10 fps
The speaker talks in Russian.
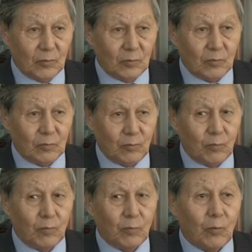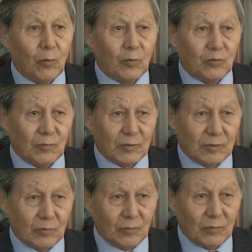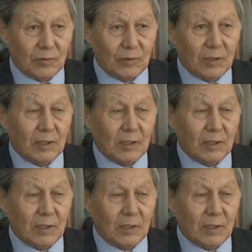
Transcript: он был полностью восстановлен.